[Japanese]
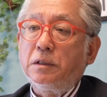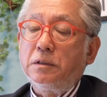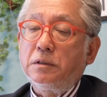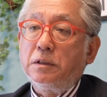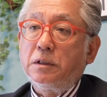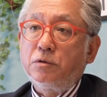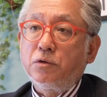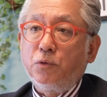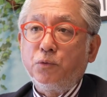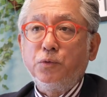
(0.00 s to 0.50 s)

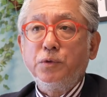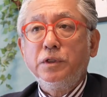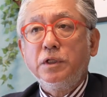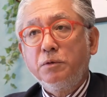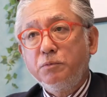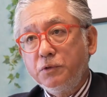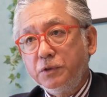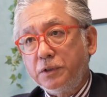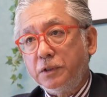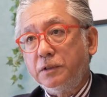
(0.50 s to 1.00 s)
得意な
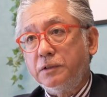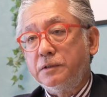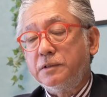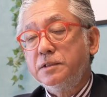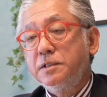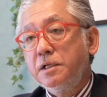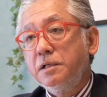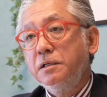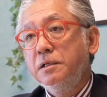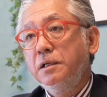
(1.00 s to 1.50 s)
分野です
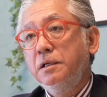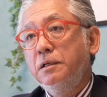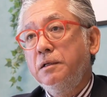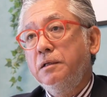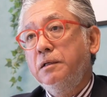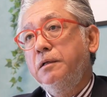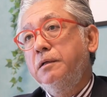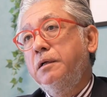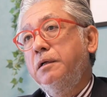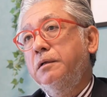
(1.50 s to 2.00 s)
ね、
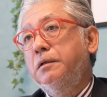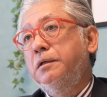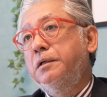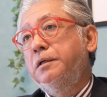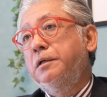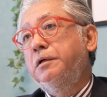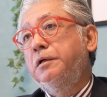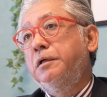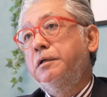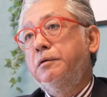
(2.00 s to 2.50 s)

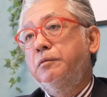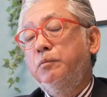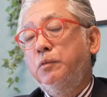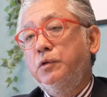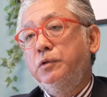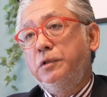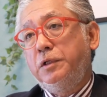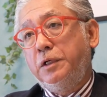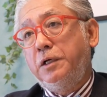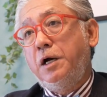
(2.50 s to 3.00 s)
え
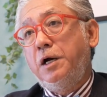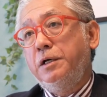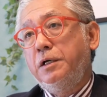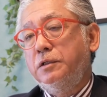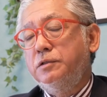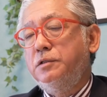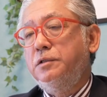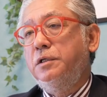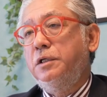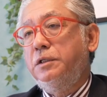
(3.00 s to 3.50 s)
持って開
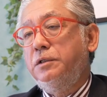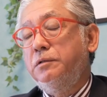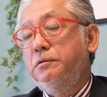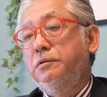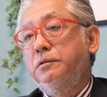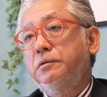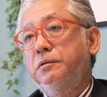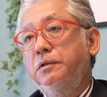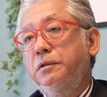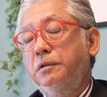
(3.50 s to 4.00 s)
発でき
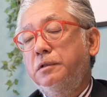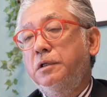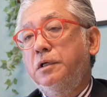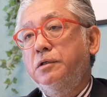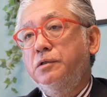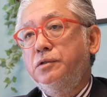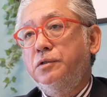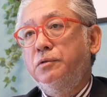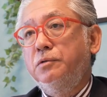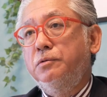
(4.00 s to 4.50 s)
る
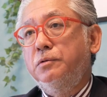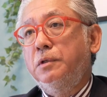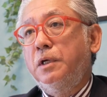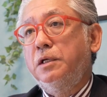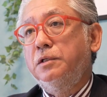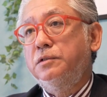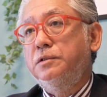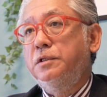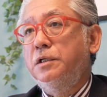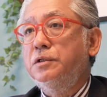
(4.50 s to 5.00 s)
原子力
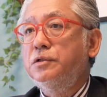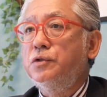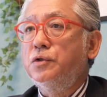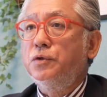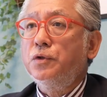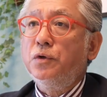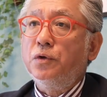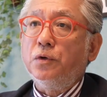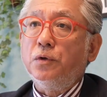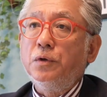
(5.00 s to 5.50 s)
発電所
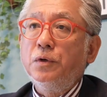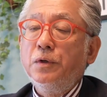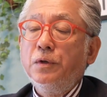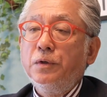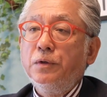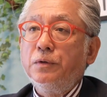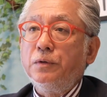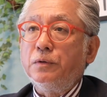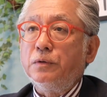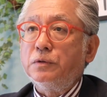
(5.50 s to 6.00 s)

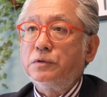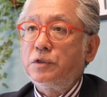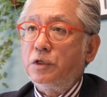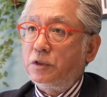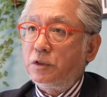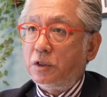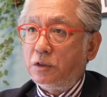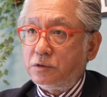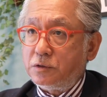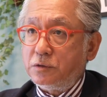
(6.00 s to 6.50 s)
の
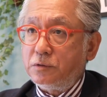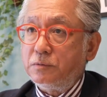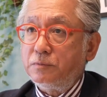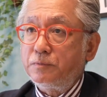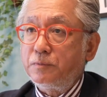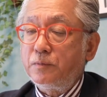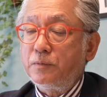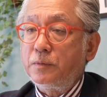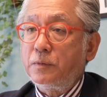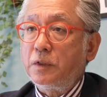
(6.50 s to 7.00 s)
設計図
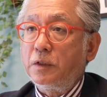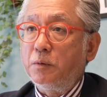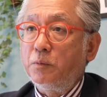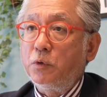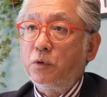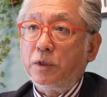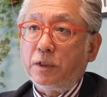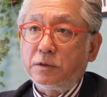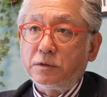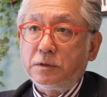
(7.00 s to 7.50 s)
もう
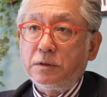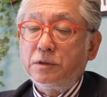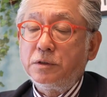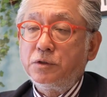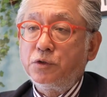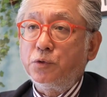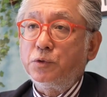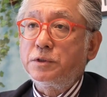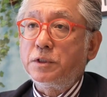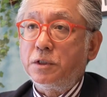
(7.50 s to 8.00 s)
これ詳
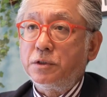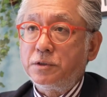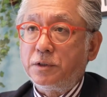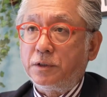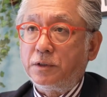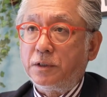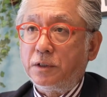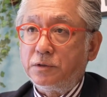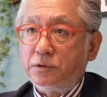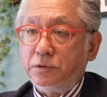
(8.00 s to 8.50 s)
細な
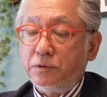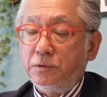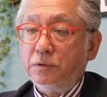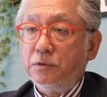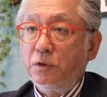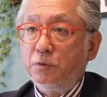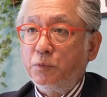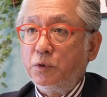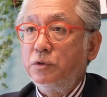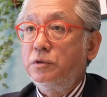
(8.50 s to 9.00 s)
設計図
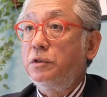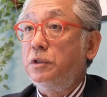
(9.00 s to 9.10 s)
を持ってい